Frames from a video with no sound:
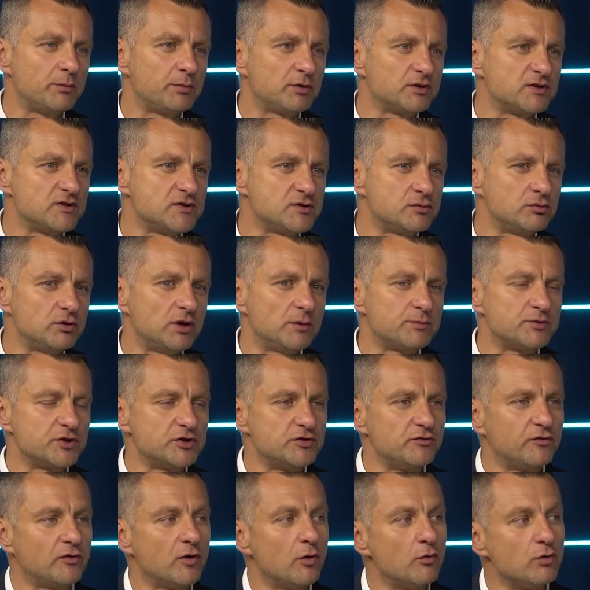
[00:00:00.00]
protestuje
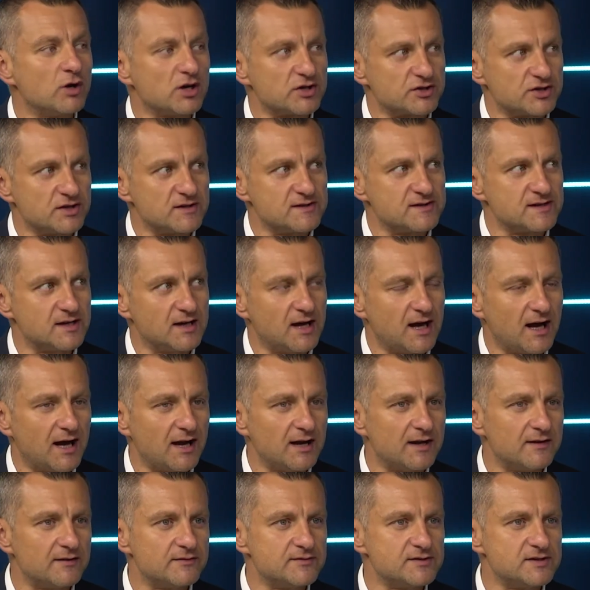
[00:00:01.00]
przeciwko Łukaszence,
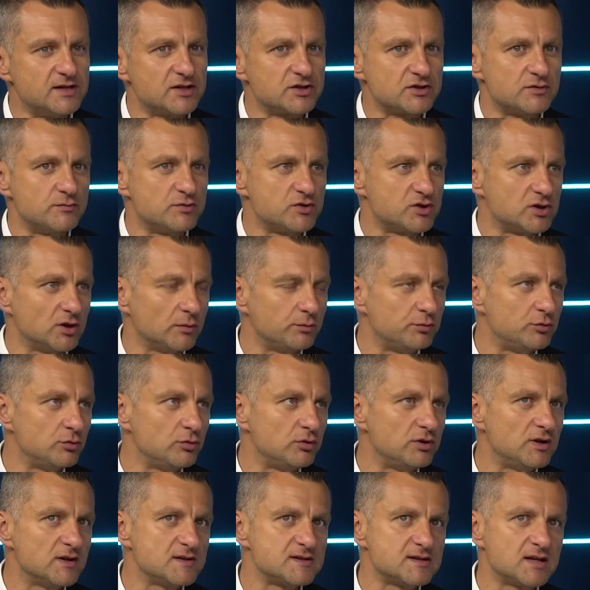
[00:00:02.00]
ale w znacznym
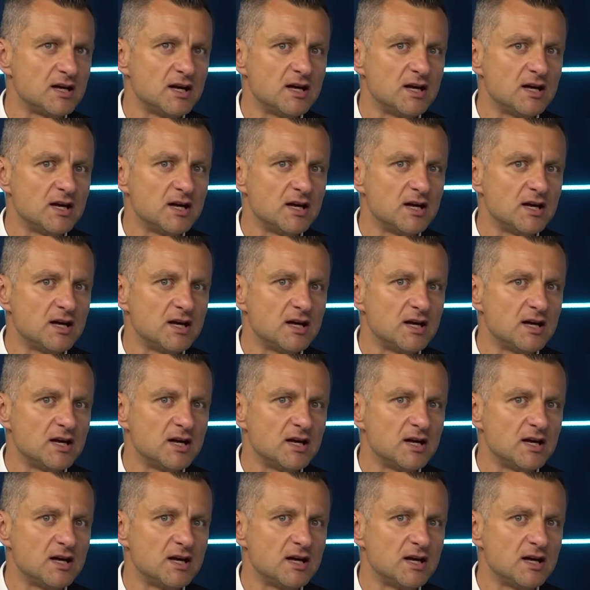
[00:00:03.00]
stopniu jest